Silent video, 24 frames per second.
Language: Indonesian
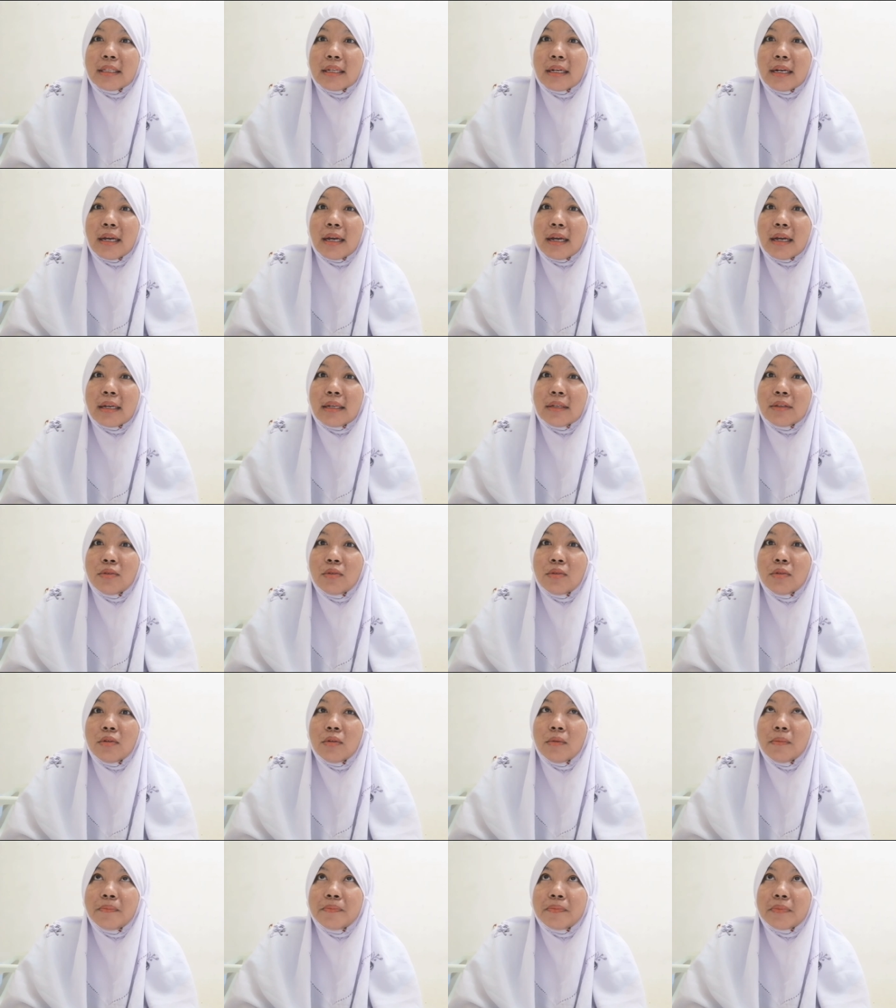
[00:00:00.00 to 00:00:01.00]
setelah
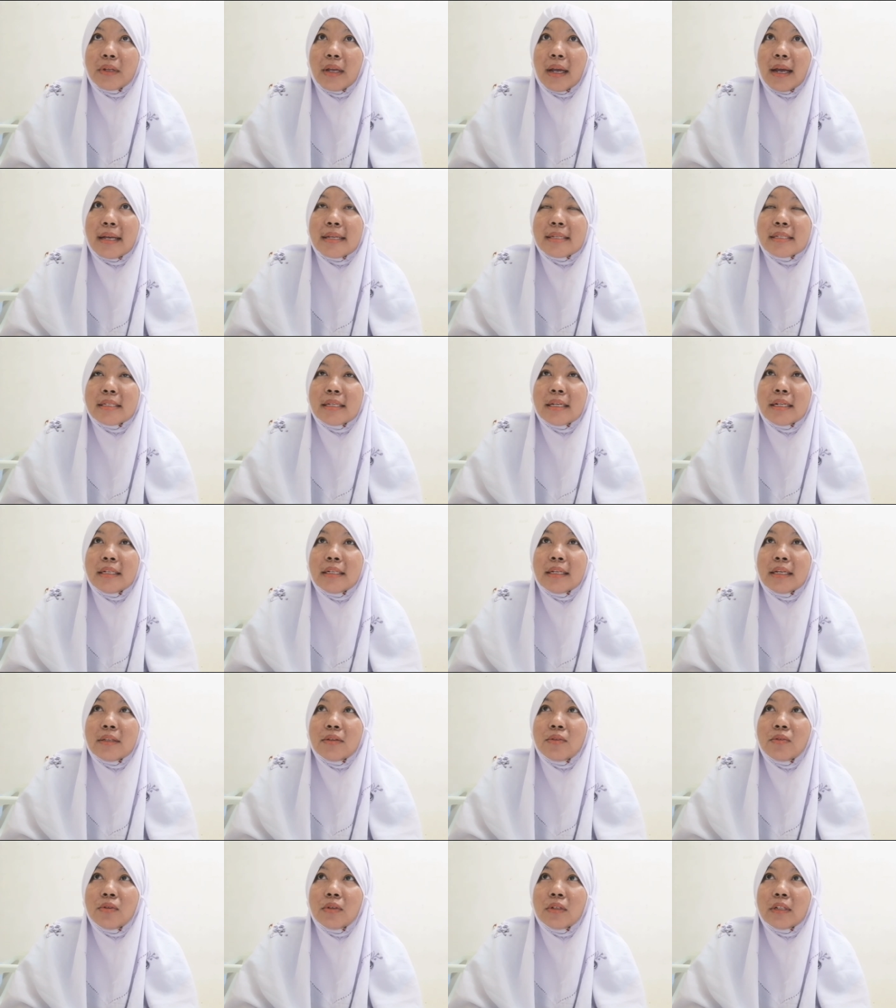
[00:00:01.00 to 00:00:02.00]
itu
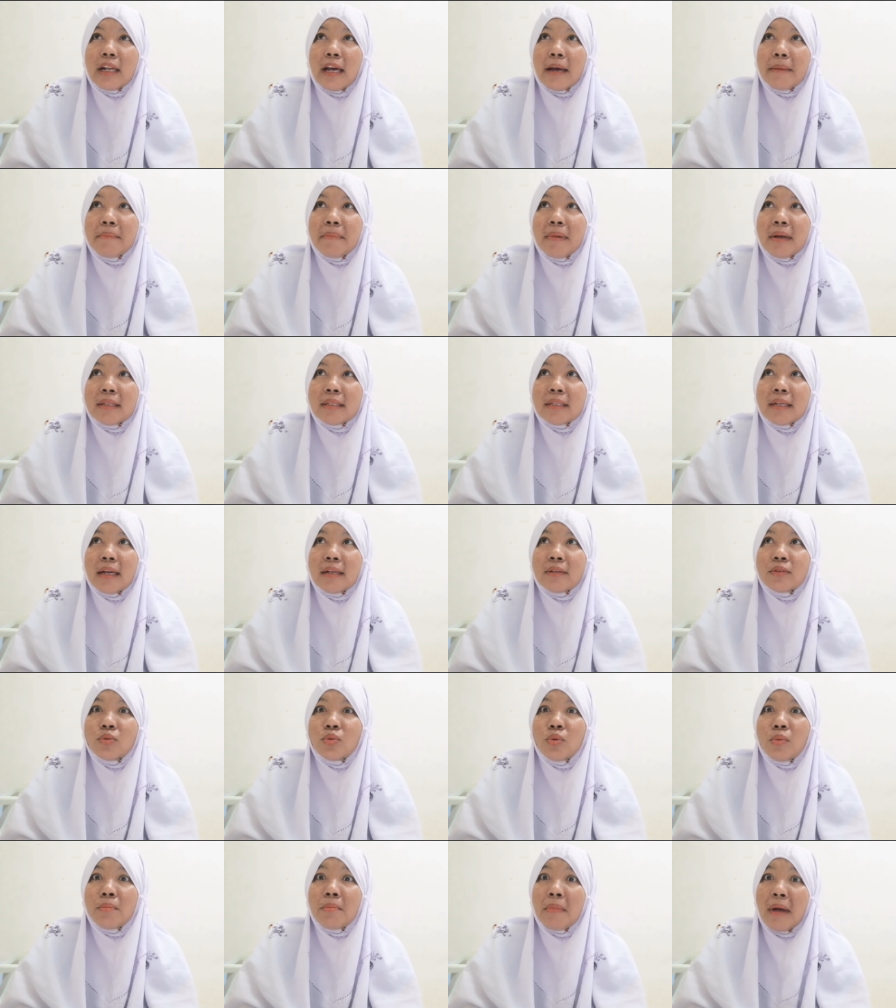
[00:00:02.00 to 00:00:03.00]
hasilnya itu dapatkan
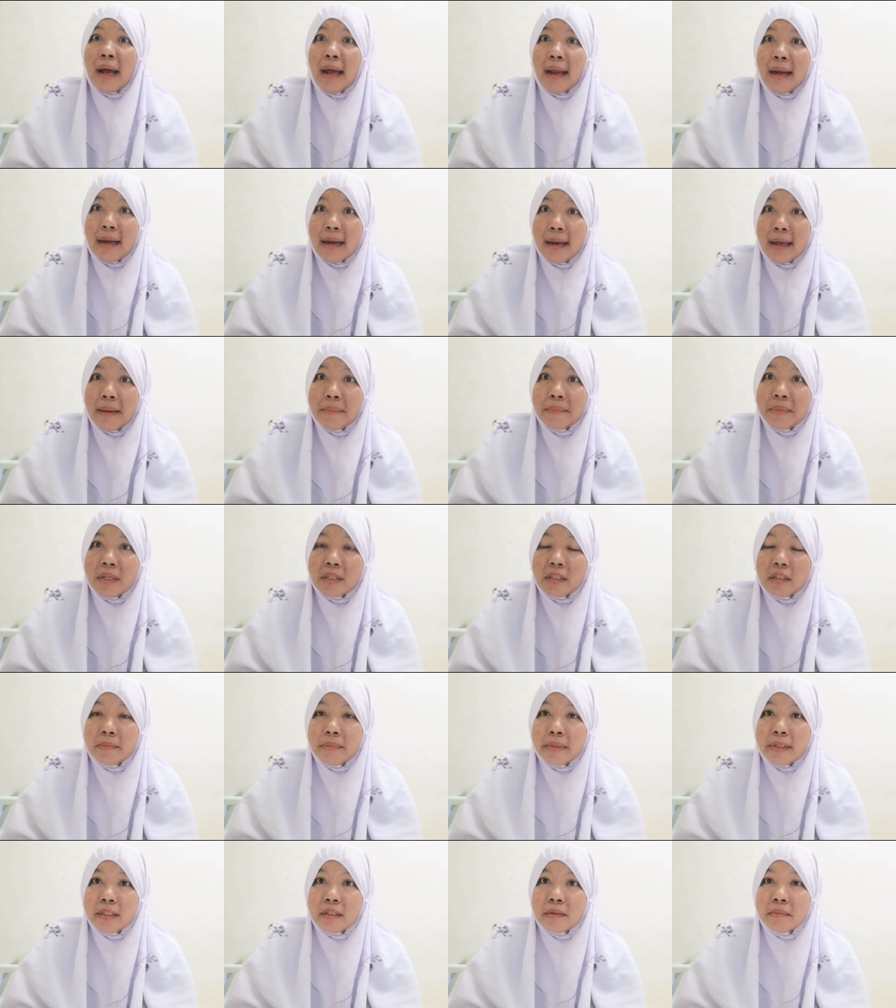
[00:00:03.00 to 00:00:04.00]
tuh malam ya
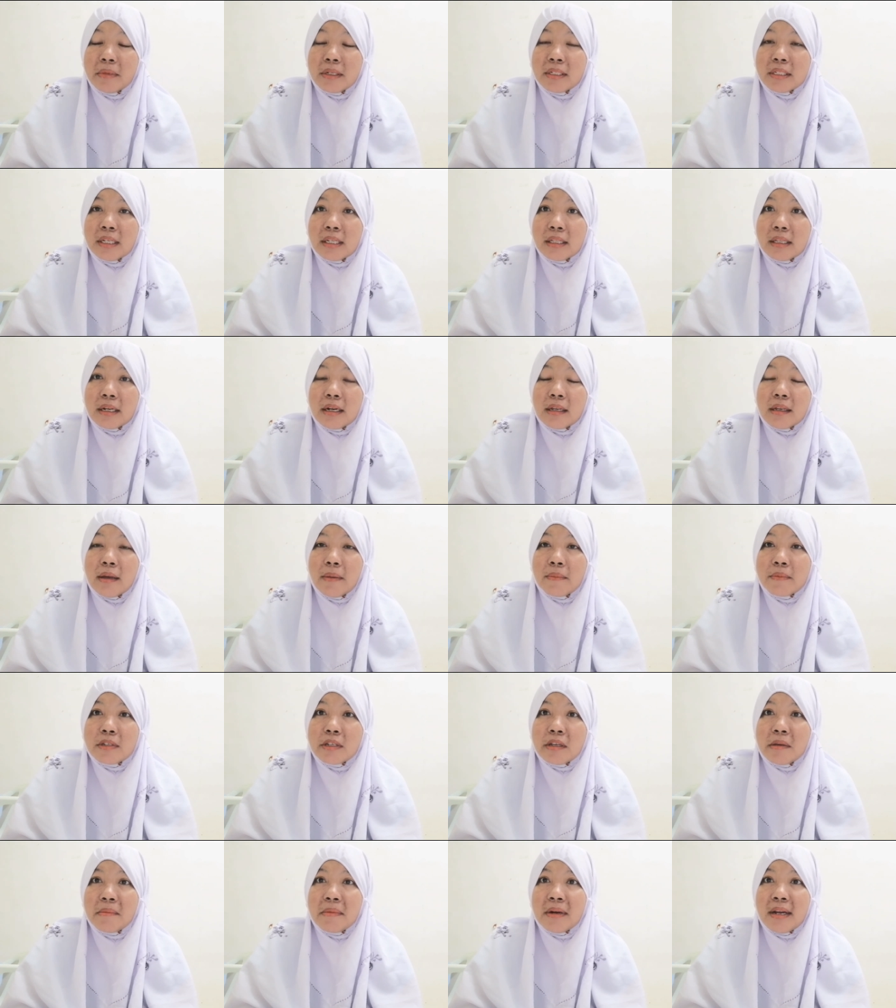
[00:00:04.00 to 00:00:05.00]
teman-teman sekitar jam
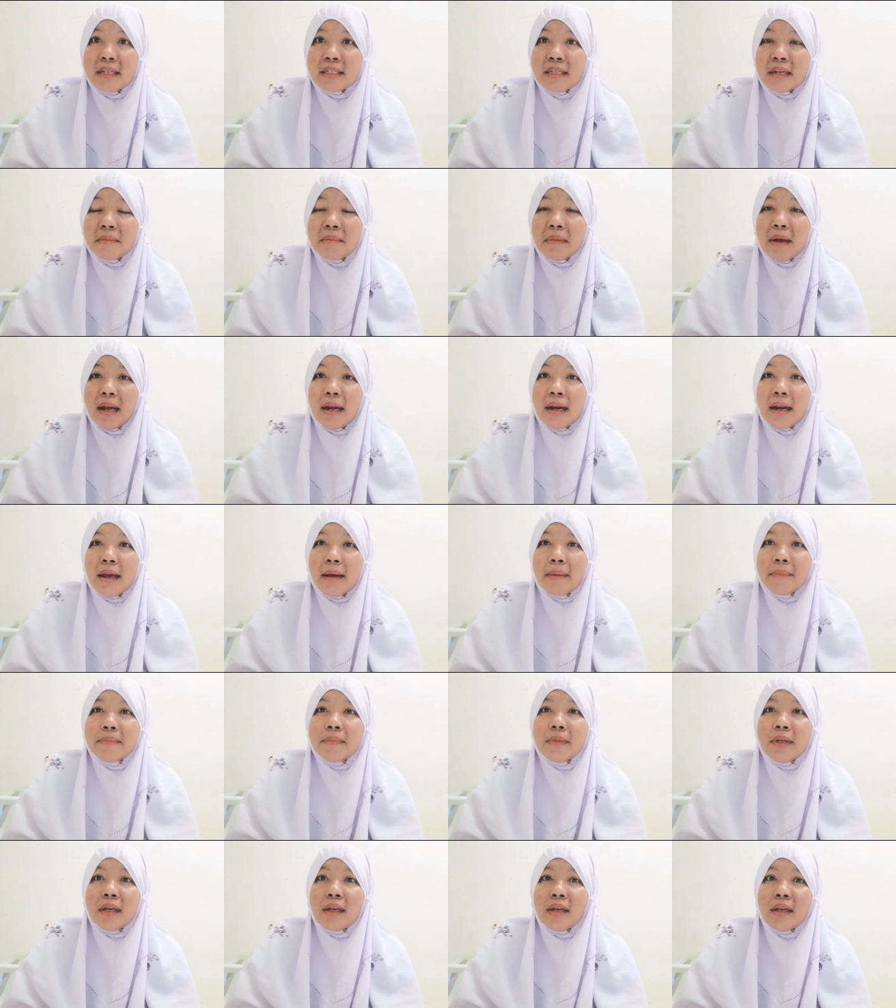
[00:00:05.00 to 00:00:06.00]
11an
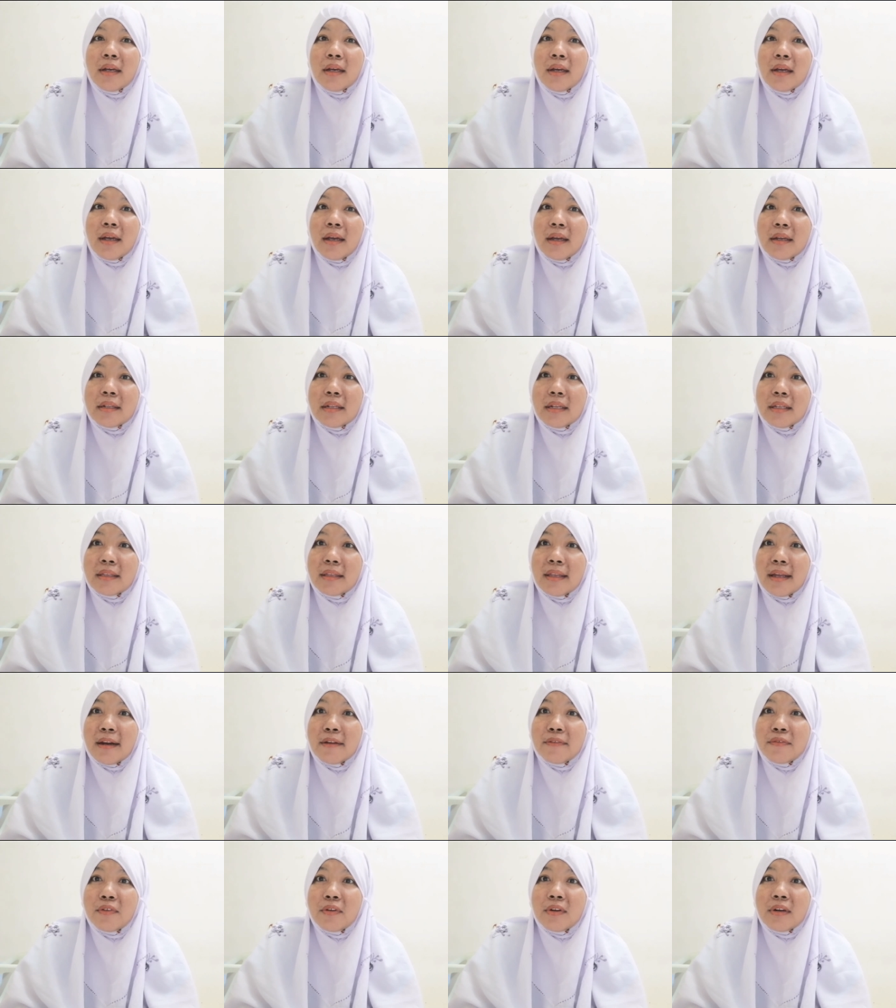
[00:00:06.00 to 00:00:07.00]
malam
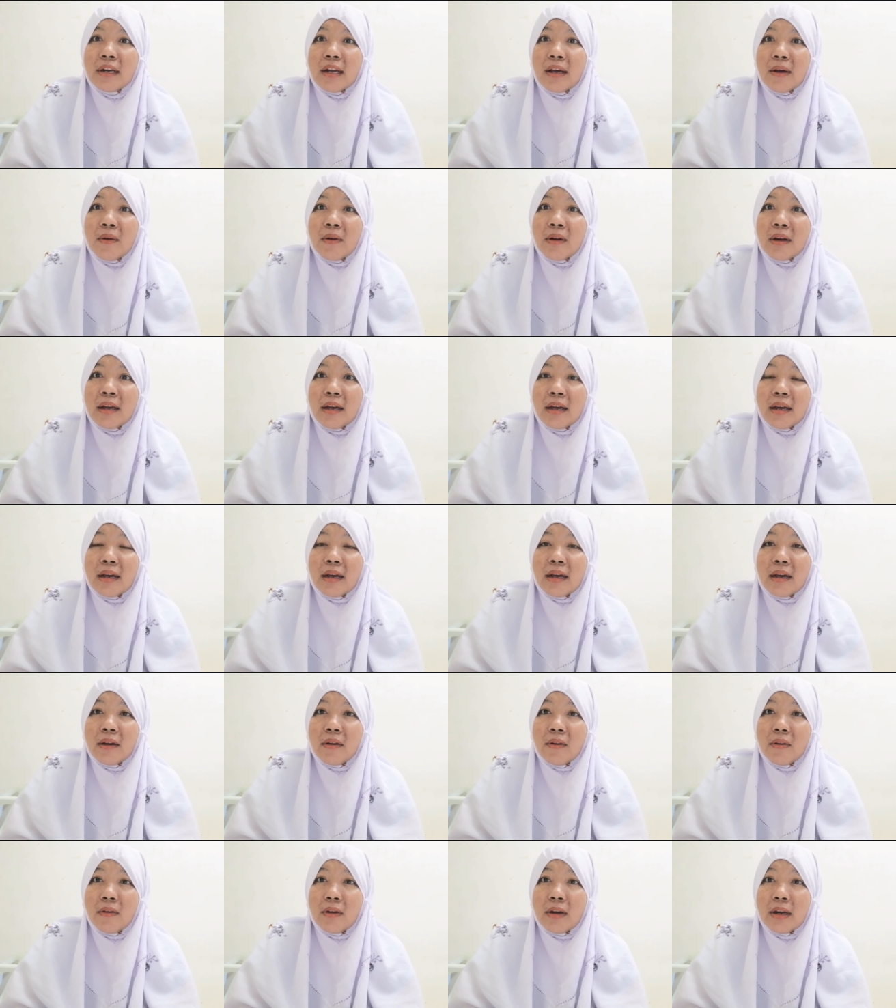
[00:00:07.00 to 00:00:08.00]
ditelepon lah
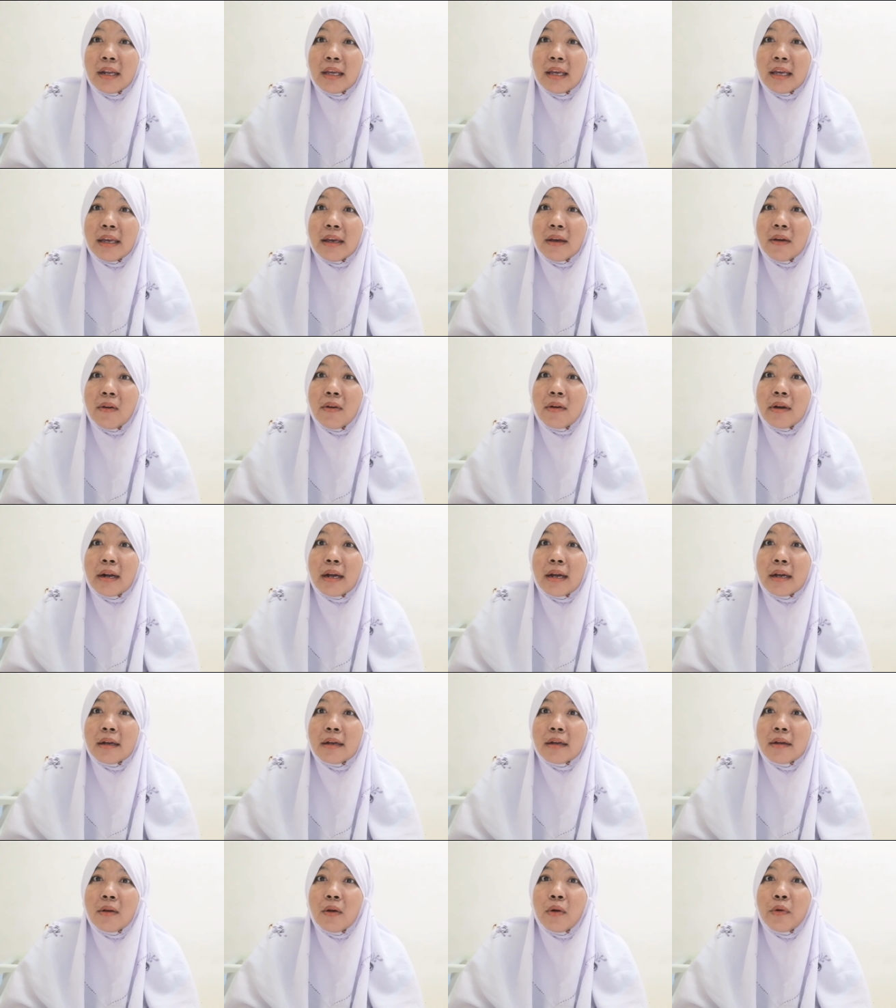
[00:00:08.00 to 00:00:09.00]
oleh
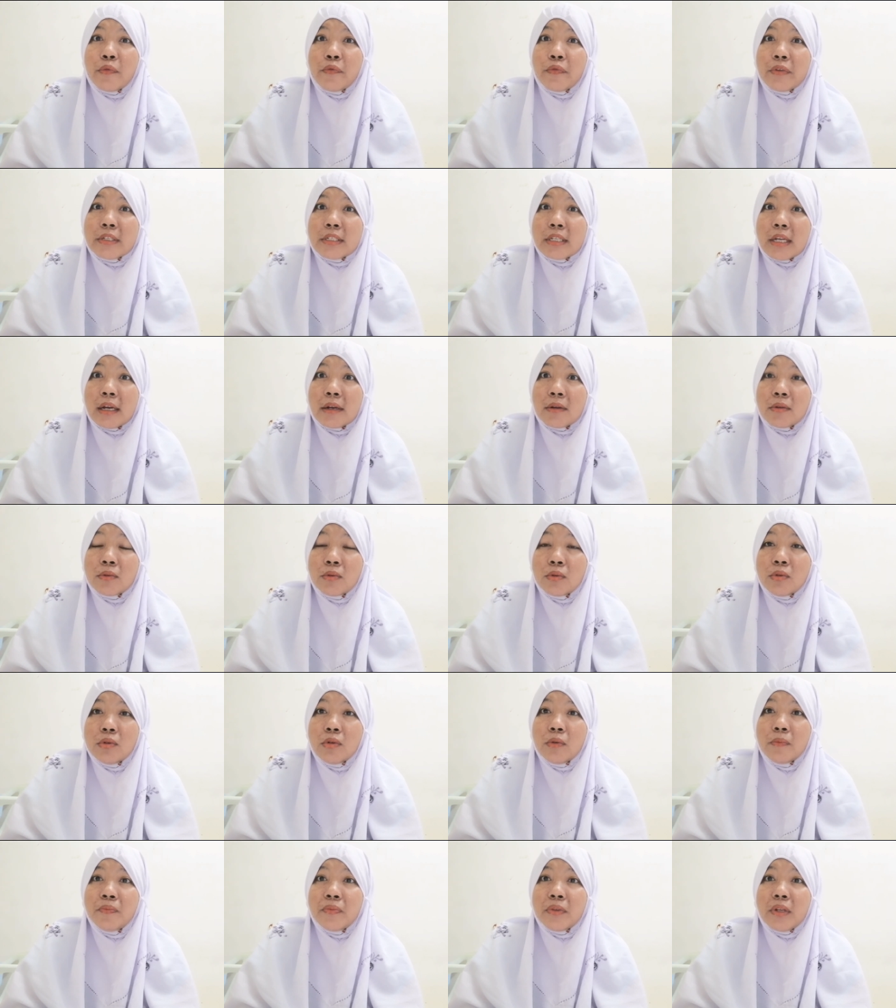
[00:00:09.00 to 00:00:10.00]
orang office
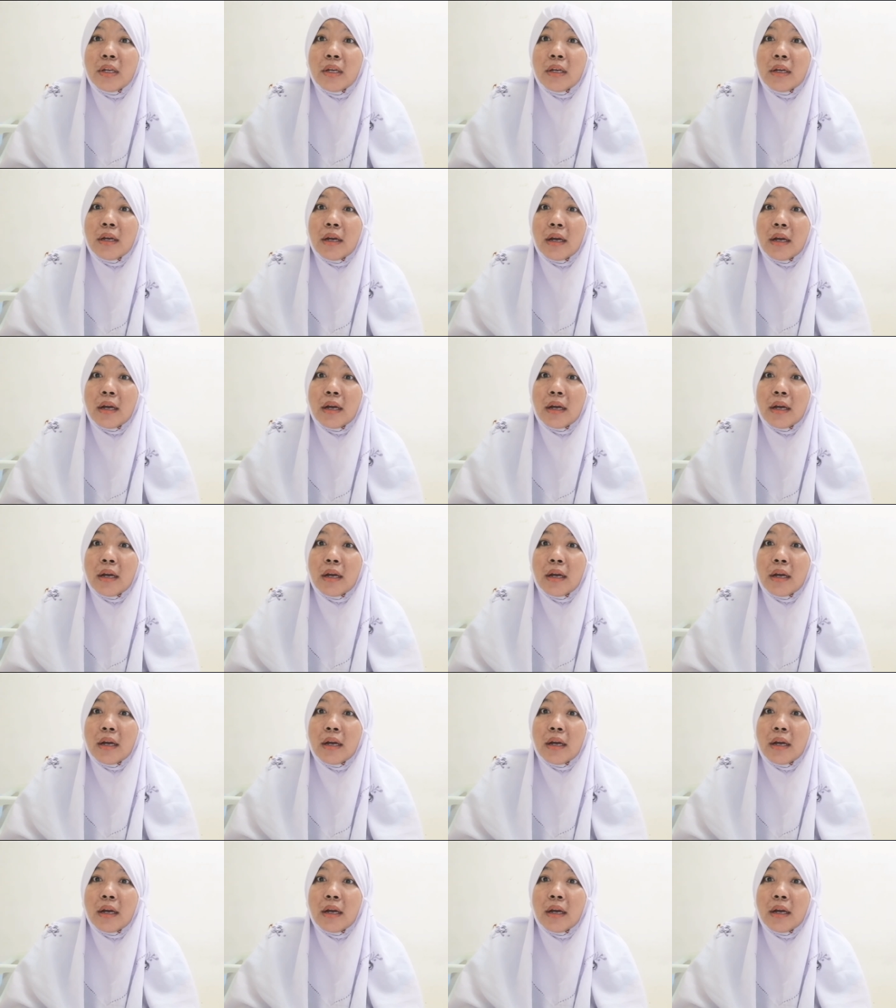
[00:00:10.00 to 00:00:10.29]
aku